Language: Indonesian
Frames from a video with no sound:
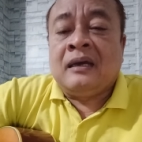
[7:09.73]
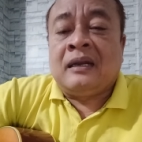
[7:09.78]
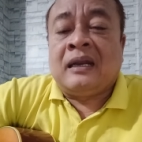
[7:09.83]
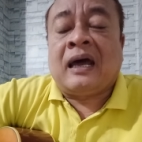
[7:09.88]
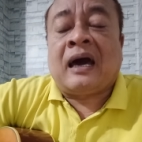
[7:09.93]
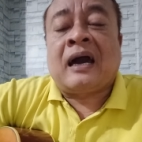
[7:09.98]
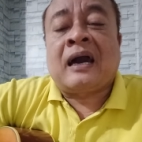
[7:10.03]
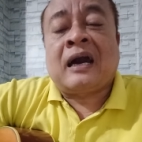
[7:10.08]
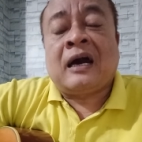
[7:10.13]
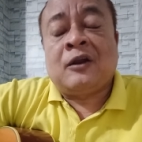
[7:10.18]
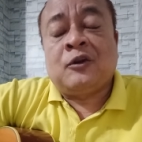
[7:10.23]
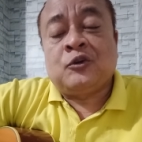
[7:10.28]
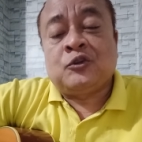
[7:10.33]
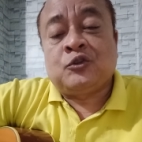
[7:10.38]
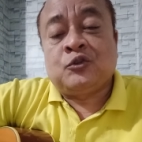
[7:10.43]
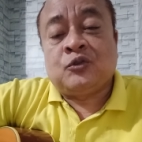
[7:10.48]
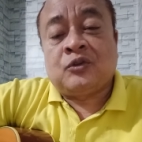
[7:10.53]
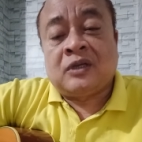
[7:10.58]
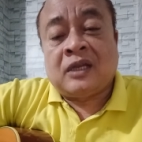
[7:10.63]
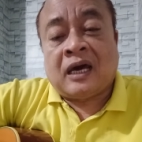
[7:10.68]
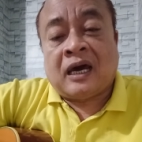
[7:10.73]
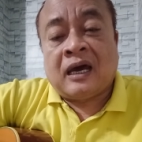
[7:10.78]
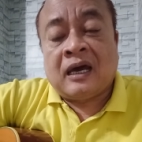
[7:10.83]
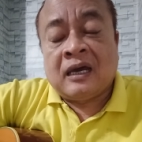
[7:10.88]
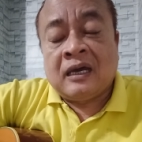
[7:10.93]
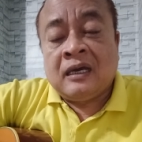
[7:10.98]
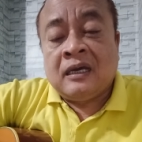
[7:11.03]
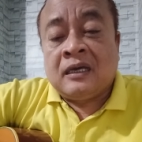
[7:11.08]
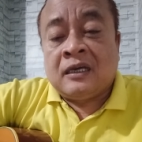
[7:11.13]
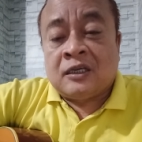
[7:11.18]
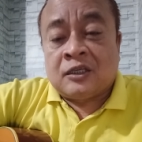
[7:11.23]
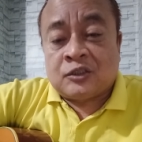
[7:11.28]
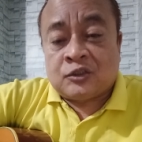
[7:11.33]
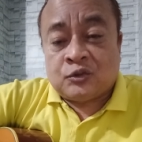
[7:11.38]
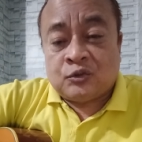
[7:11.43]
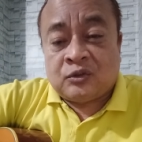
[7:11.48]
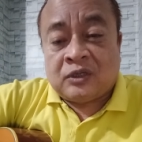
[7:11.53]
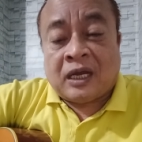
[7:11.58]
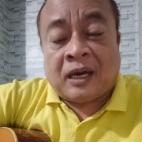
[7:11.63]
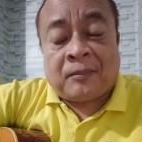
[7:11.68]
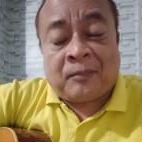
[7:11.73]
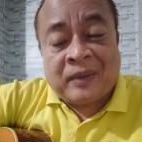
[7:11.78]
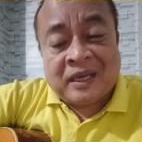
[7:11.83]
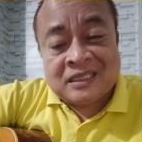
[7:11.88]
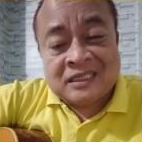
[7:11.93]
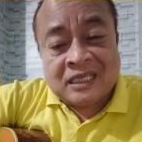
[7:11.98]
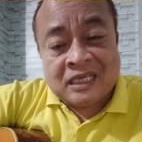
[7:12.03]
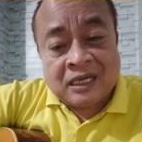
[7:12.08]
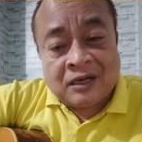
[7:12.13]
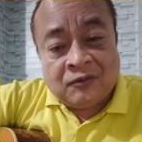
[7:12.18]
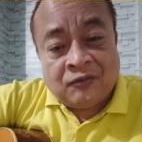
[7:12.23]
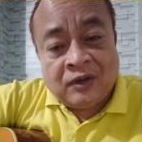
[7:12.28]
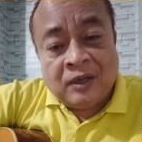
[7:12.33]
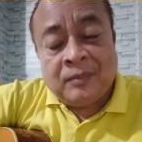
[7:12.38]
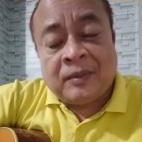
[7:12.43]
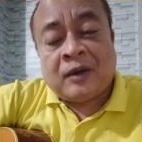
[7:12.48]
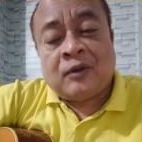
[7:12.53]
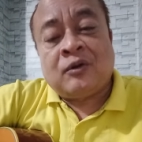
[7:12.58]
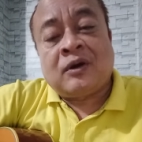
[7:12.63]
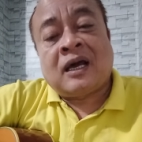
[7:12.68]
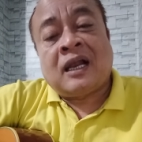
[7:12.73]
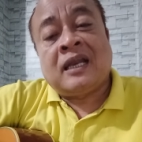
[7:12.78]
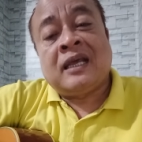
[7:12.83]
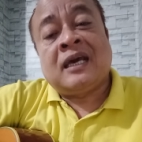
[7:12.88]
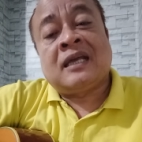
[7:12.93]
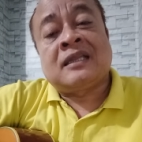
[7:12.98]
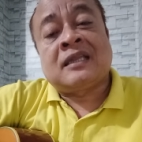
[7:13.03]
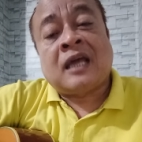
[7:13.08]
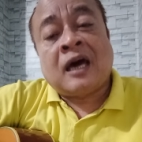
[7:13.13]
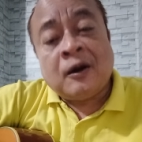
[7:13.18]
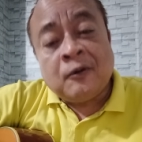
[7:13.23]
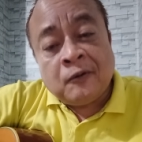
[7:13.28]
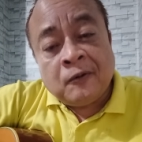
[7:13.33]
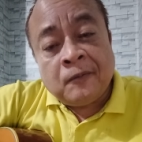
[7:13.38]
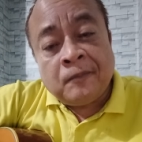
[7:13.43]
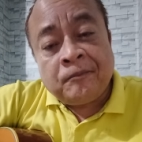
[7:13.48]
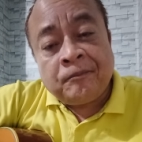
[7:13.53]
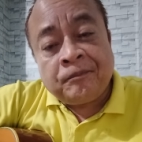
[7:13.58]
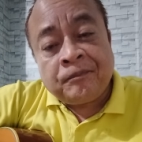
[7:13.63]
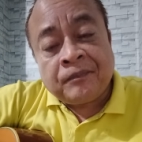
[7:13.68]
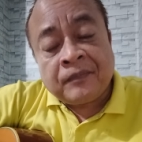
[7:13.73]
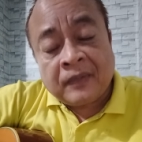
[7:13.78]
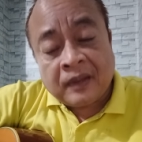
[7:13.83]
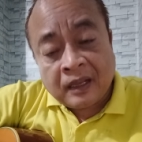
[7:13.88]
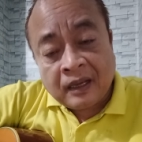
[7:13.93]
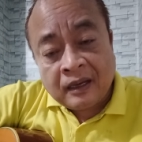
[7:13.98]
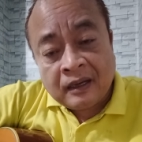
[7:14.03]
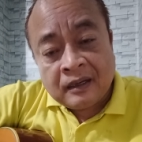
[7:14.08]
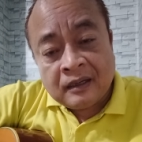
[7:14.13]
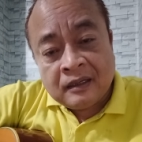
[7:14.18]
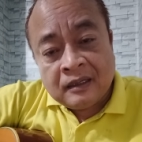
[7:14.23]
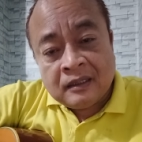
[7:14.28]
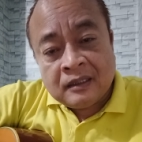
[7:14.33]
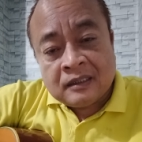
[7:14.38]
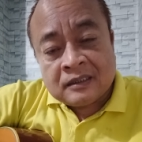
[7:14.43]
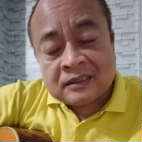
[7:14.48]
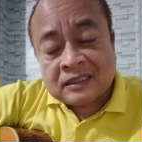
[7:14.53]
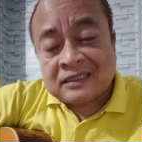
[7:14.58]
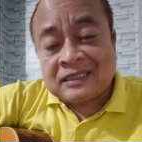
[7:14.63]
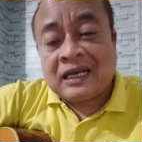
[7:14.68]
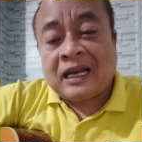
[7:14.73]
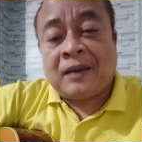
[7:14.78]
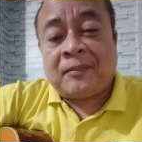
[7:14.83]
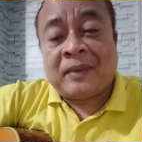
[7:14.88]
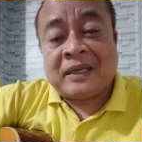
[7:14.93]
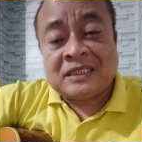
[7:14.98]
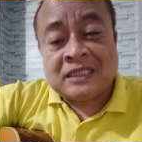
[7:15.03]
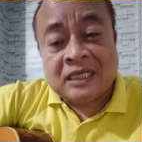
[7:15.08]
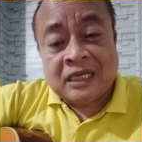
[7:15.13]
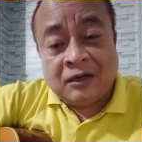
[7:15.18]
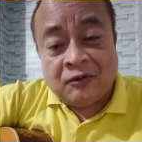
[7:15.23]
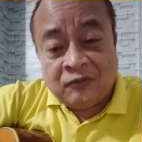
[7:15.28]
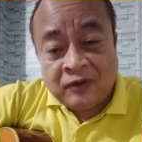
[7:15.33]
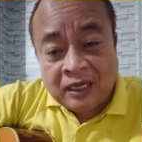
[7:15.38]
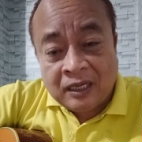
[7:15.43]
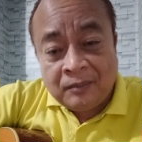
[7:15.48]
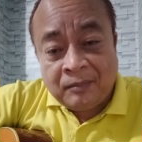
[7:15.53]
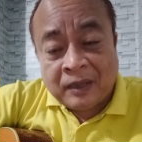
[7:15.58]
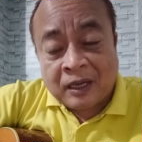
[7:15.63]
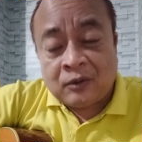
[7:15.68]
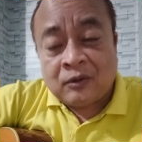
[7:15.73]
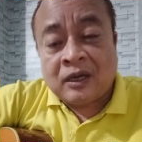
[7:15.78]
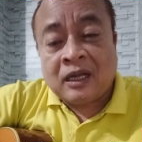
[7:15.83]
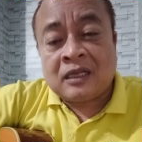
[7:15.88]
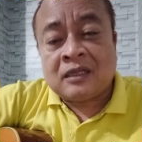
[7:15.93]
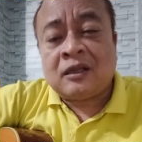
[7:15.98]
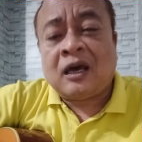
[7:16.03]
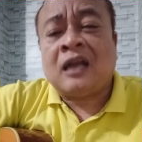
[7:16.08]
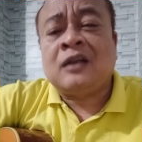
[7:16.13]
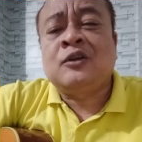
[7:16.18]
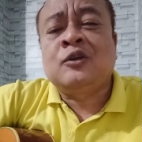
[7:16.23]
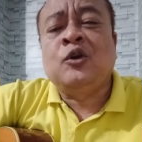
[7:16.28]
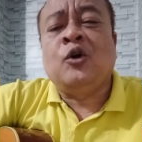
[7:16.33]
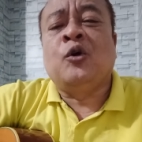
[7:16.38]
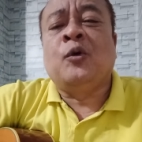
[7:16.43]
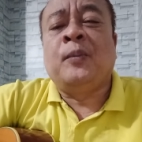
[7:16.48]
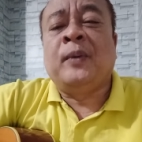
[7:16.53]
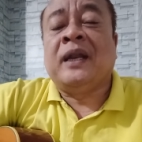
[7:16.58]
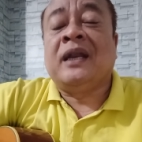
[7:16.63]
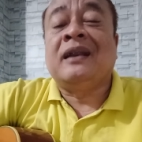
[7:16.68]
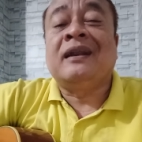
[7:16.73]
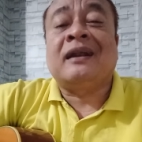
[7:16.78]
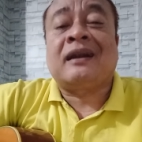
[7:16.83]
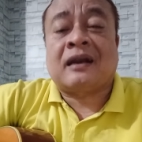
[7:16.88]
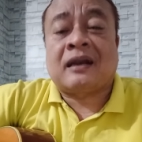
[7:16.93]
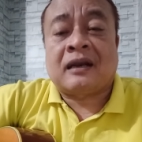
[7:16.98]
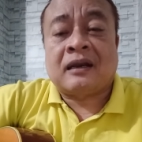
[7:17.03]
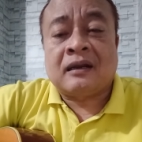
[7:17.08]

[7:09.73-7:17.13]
Nah, kalau sudah sudah passing away baru kalian tahu ya. Setelah passing away baru kalian aduh bener.